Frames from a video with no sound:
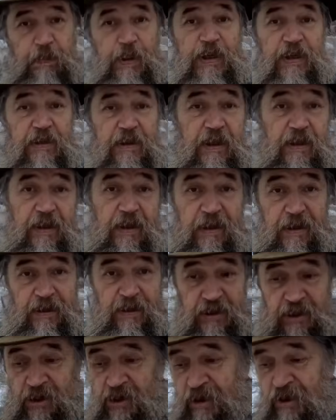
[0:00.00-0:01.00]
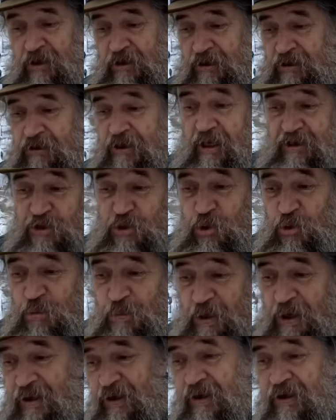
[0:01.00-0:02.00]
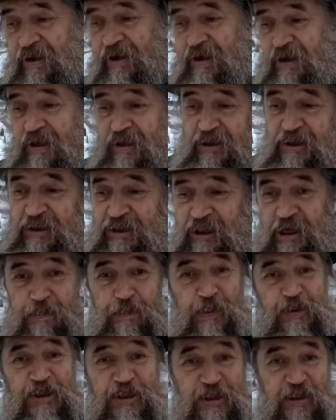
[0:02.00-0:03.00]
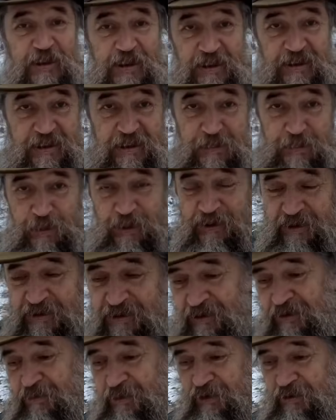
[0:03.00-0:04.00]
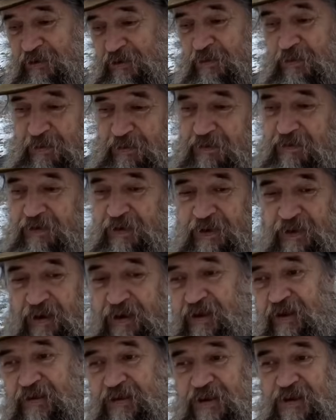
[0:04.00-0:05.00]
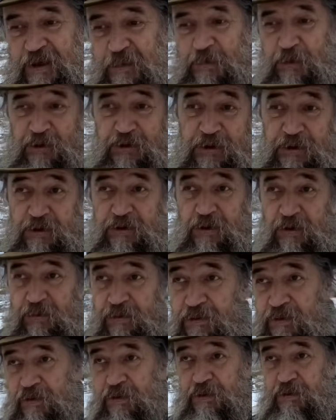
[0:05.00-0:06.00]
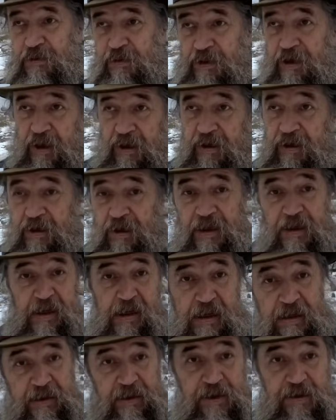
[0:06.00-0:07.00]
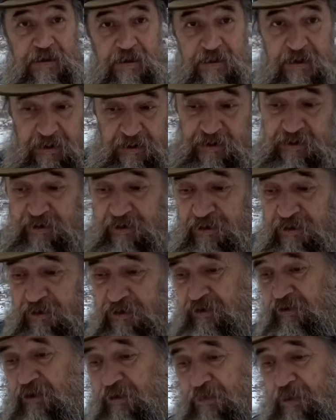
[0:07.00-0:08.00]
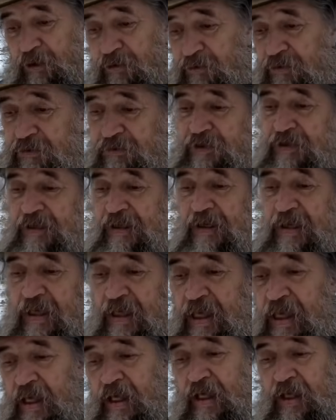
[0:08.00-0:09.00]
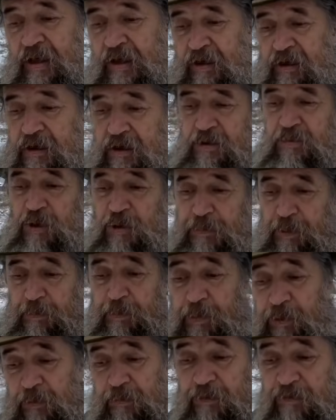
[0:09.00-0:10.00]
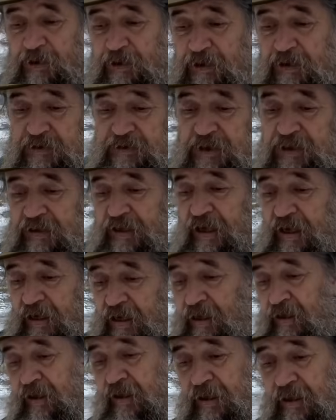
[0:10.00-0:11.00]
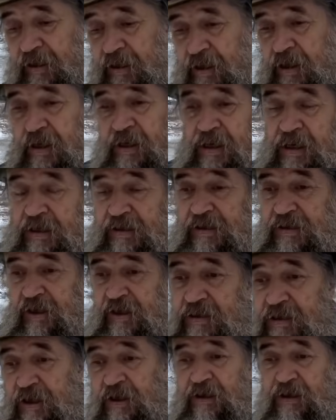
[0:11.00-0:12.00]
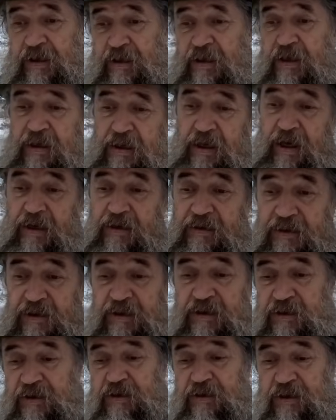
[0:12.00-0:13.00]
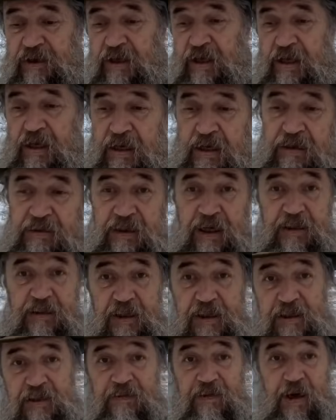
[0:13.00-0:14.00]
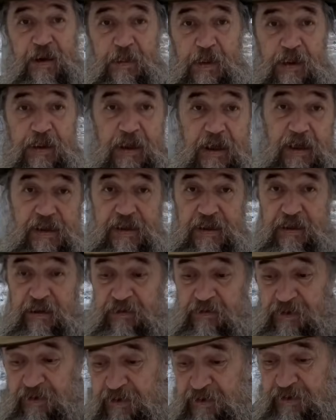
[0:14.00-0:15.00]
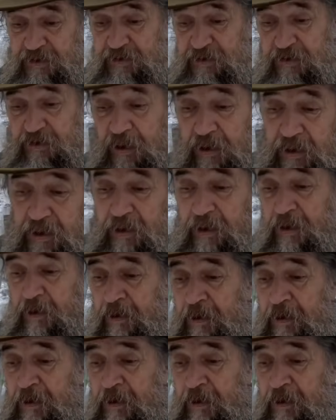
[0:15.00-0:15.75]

было на чем не постыдиться перед ними, грубо говоря. Это не просто дом культуры, а действительно серьезное оборудование. И мы попробовали это на сначала артистах так называемой «красной гвоздики»,